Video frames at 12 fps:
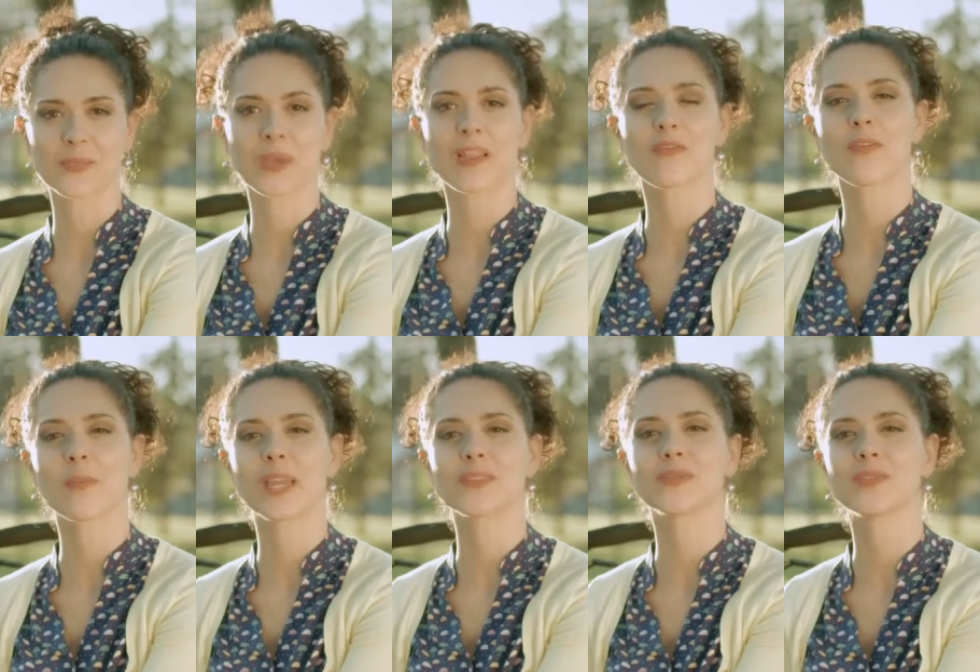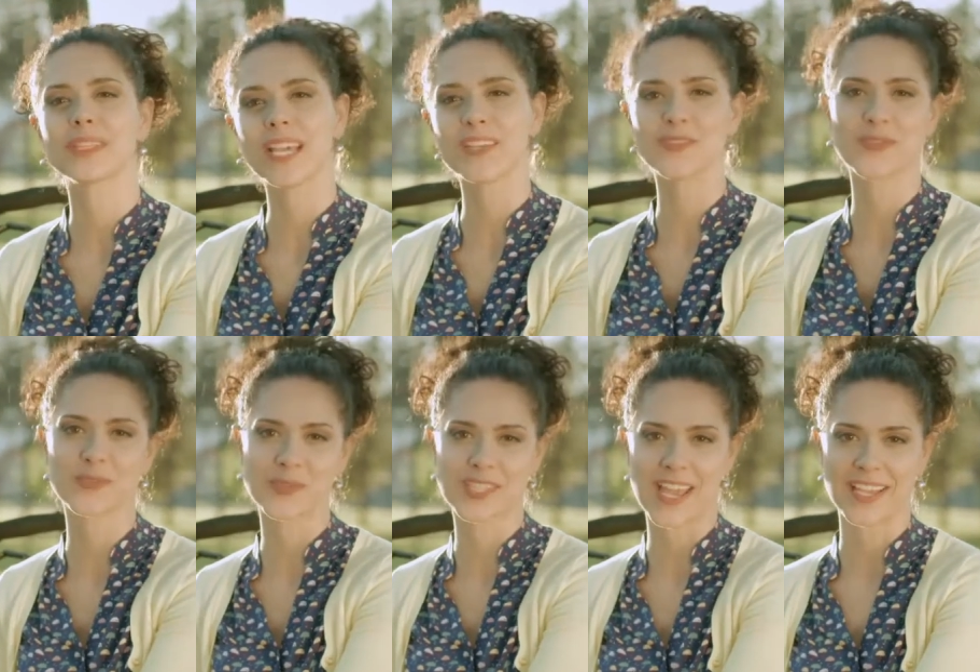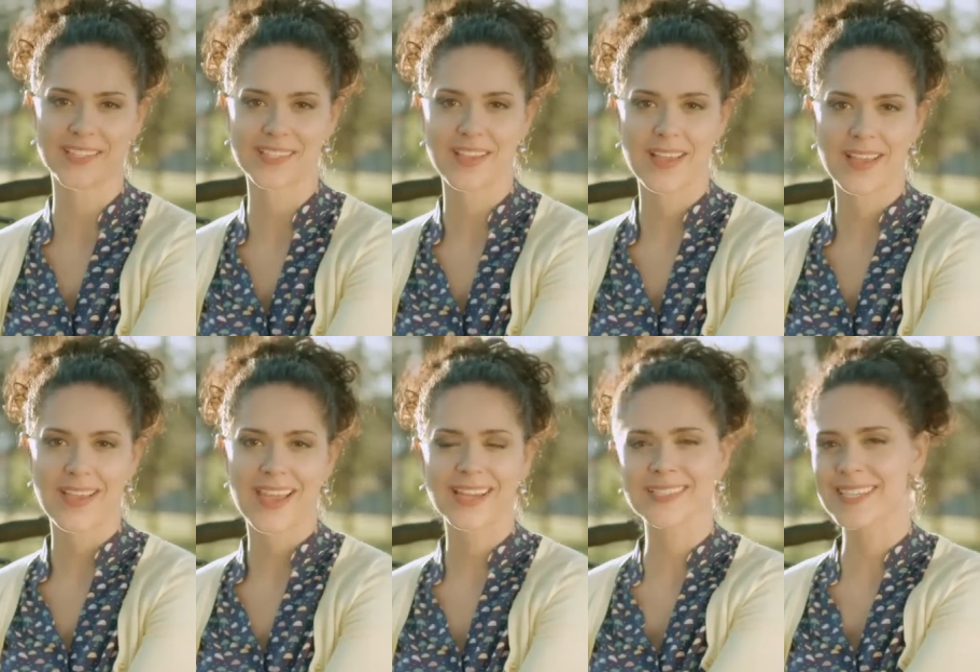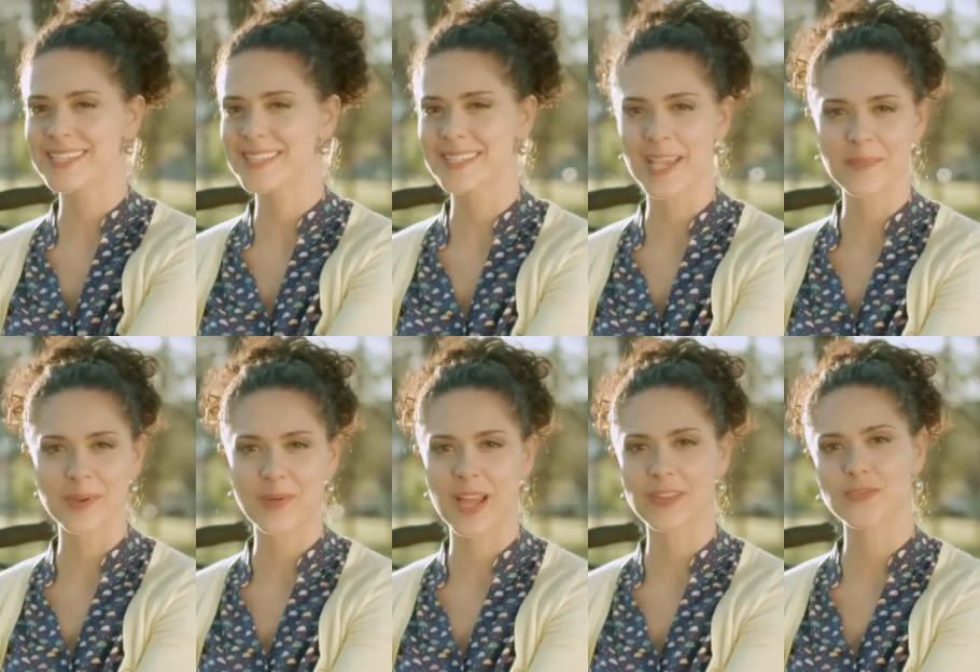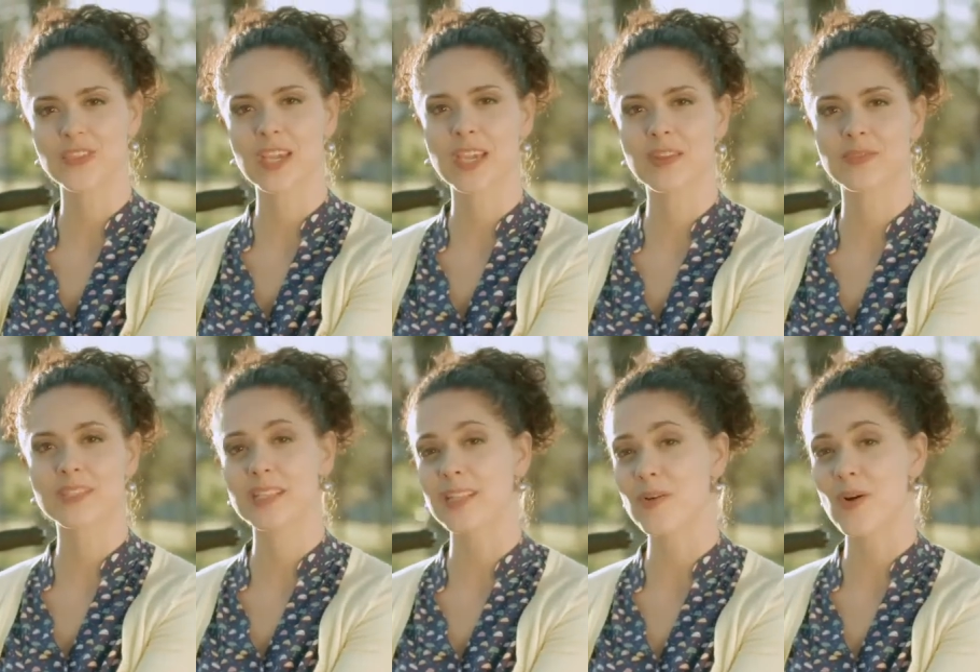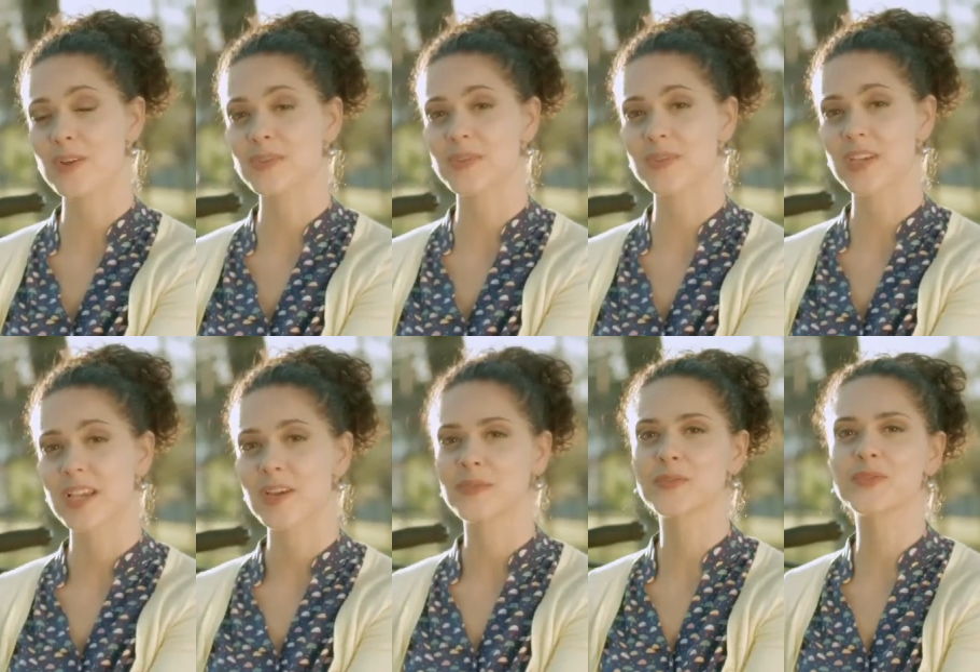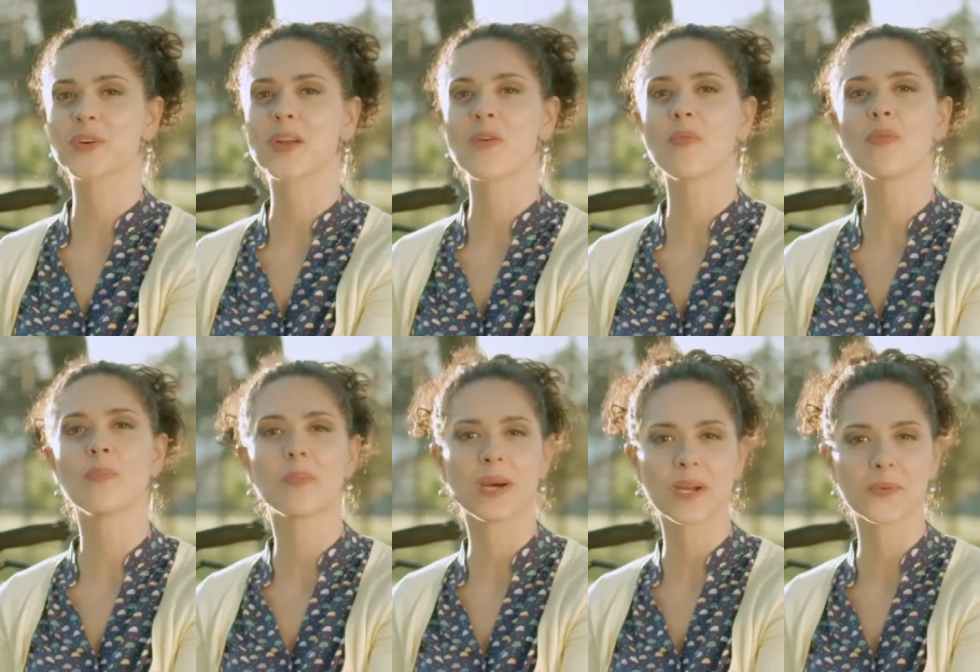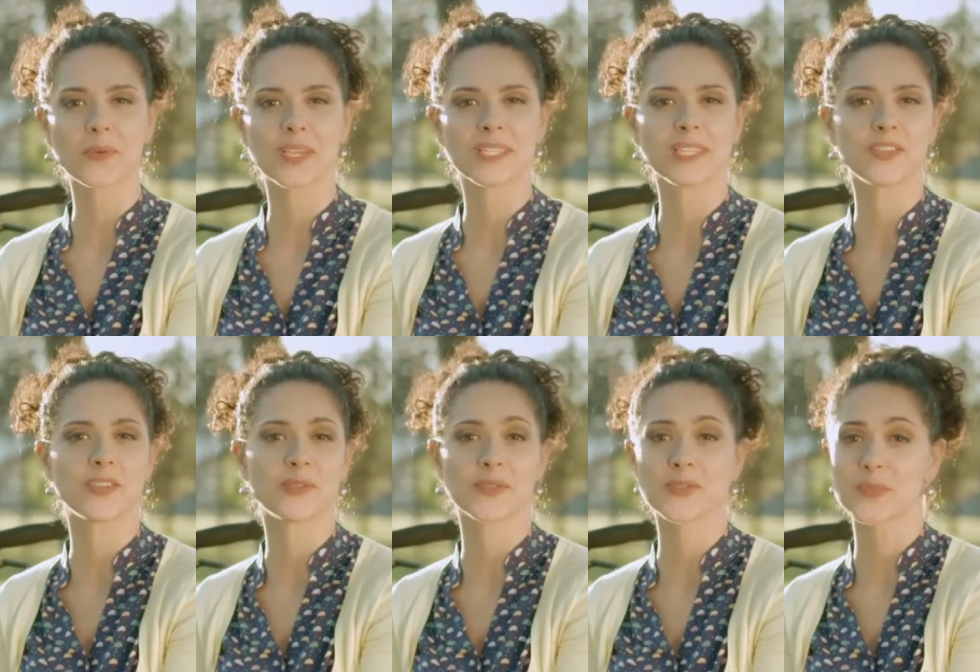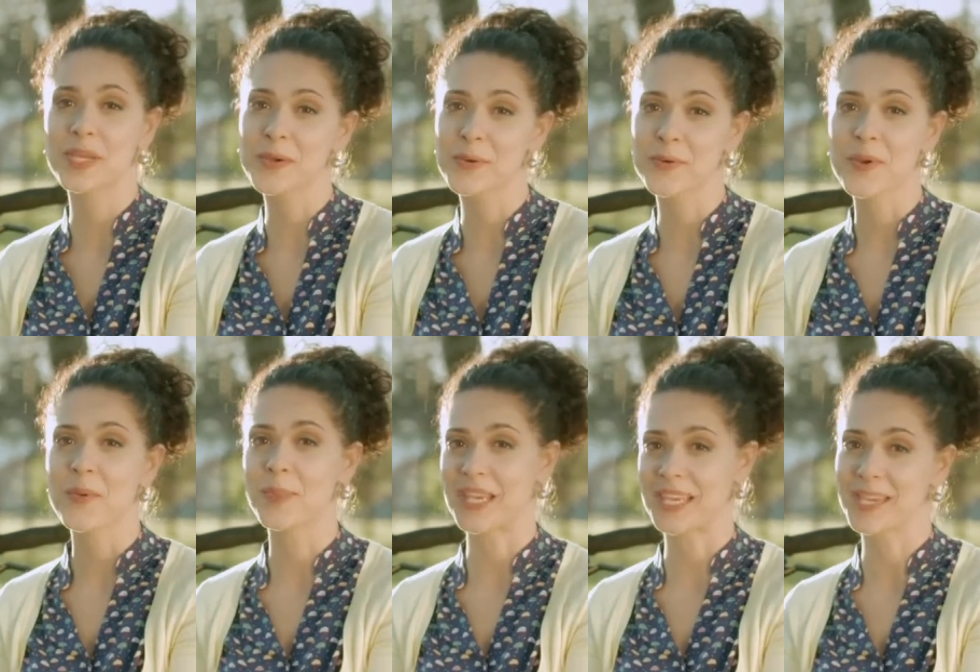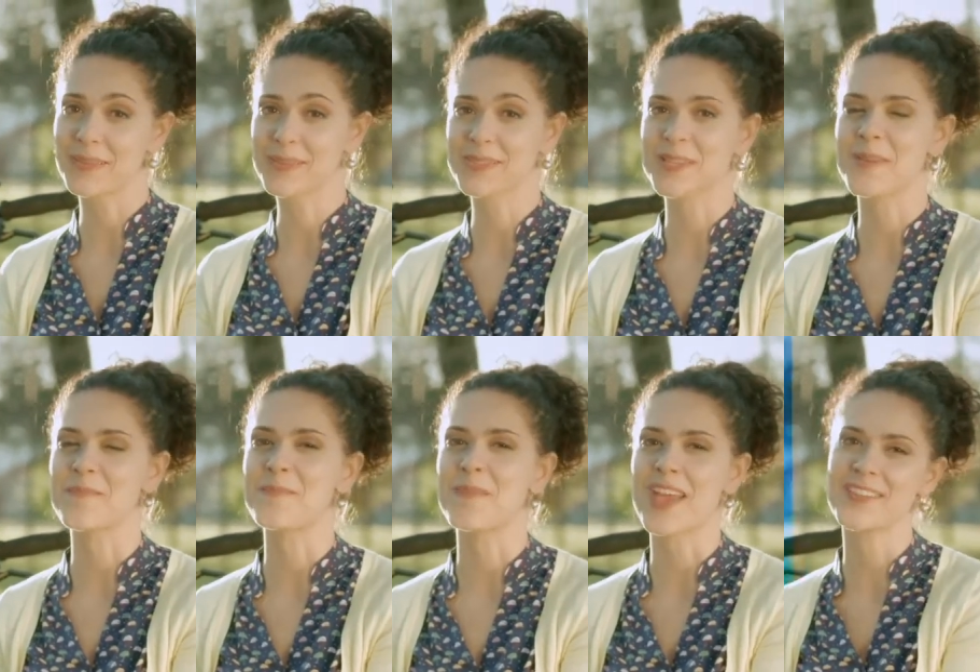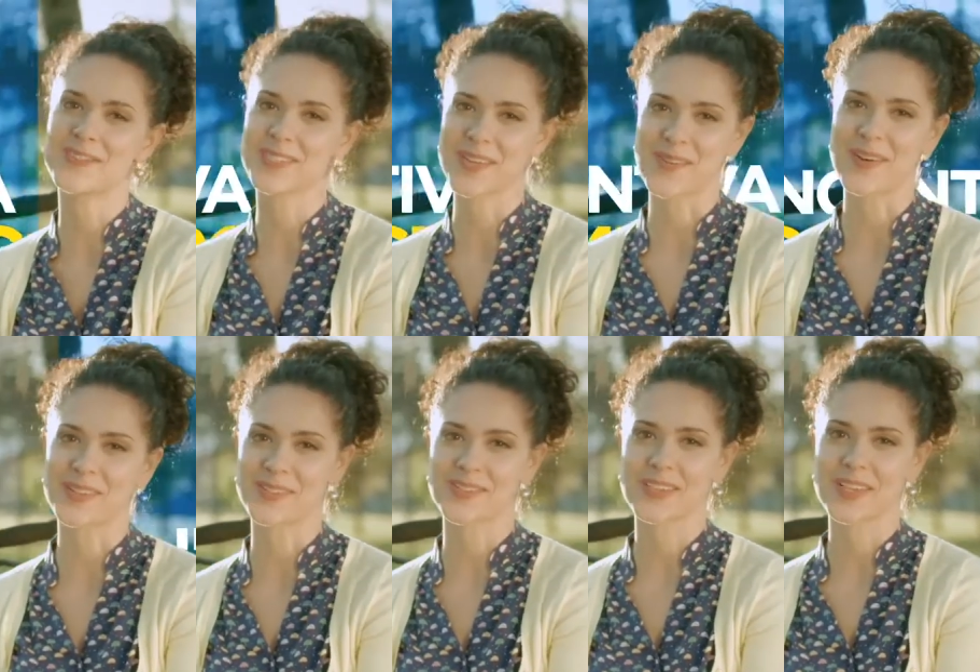pela Fomento desde 2010. Ela está sempre ao lado de quem quer fazer negócios. Funciona como um banco que incentiva os micro, pequenos e médios negócios.